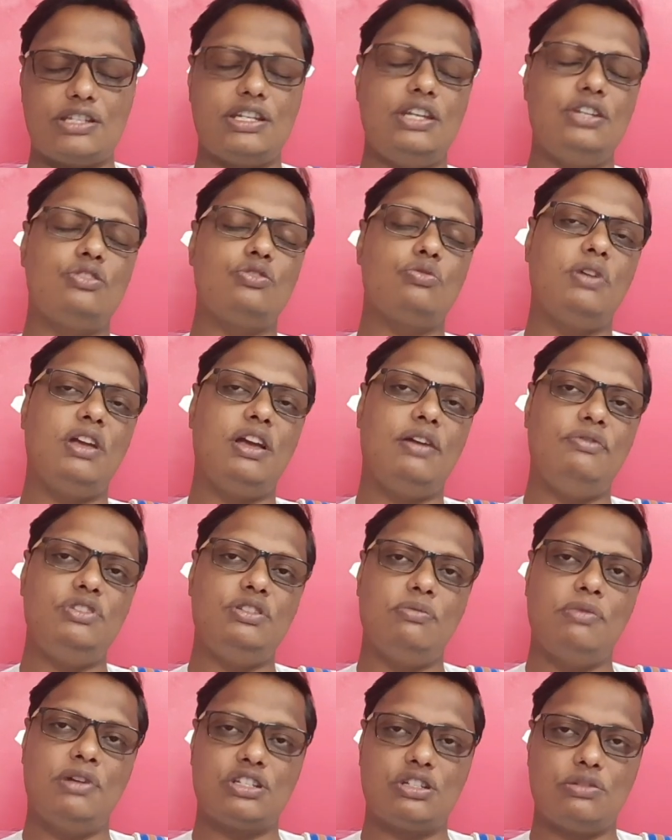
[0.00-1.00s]
সেই সময় আমি
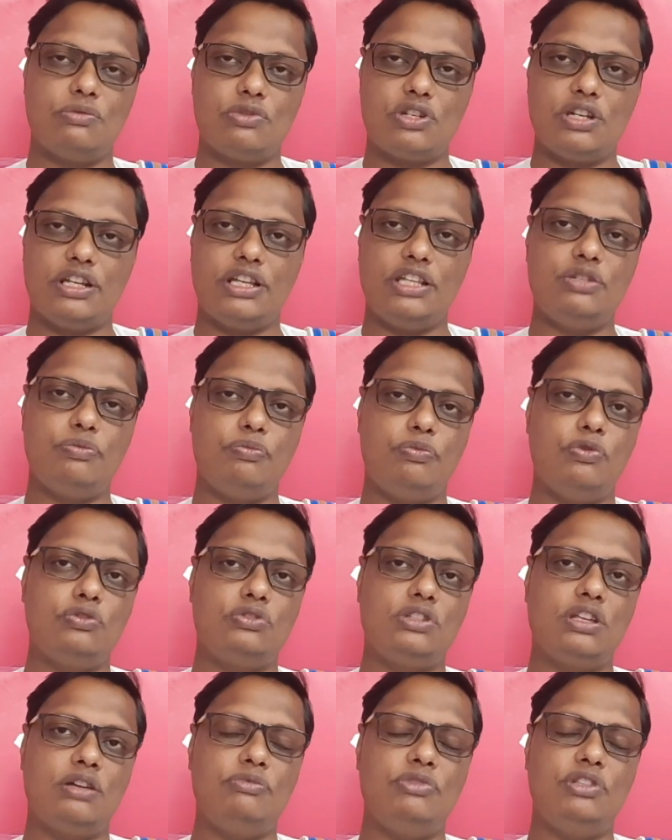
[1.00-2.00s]
যে মাস্টারমশাইয়ের কাছে
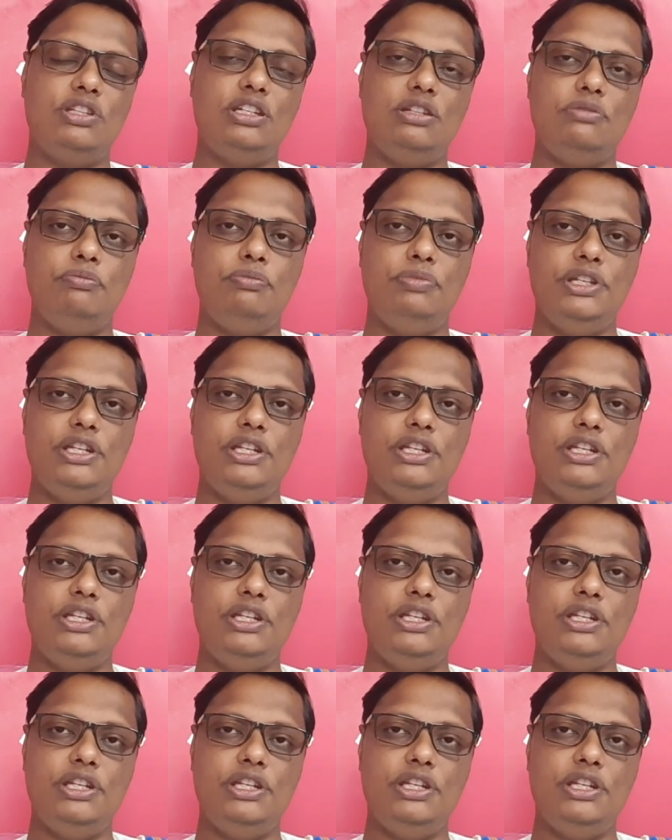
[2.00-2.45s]
পড়তাম তিনি